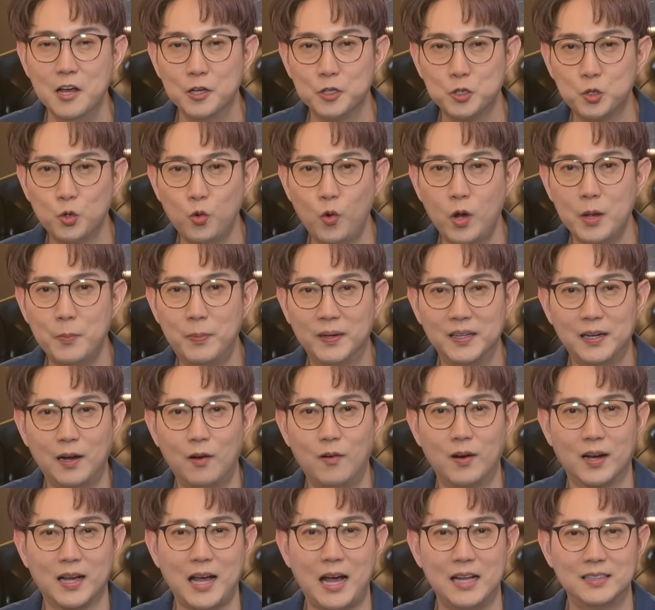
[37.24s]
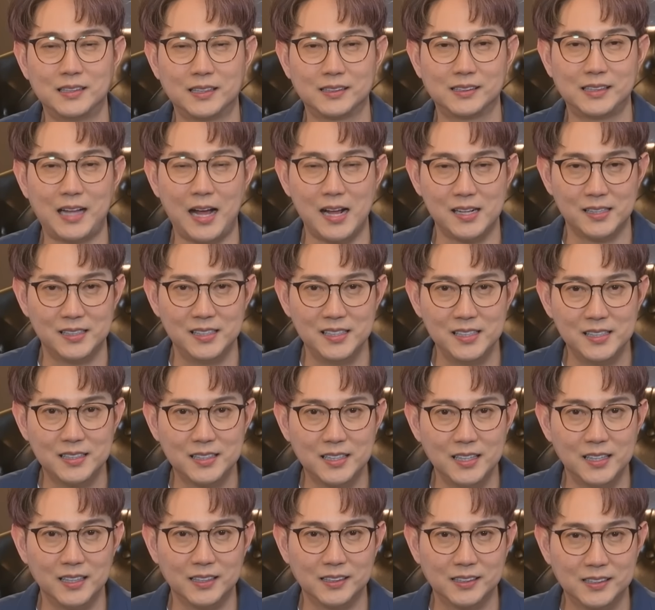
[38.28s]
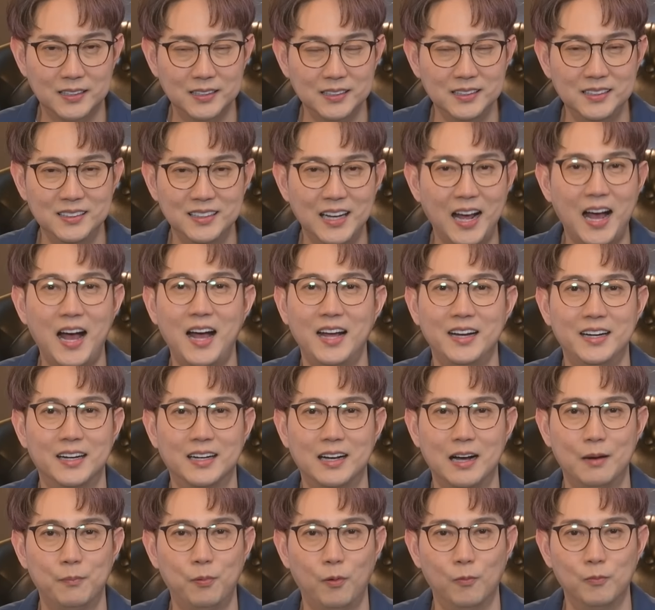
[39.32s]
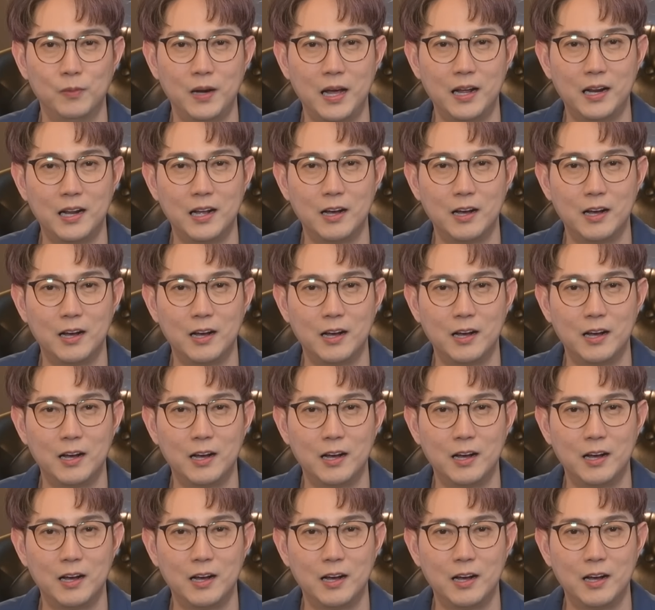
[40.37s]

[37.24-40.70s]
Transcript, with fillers: ช่วยบรรเทาอาการต่างๆที่เกิดขึ้นได้นะครับผมและ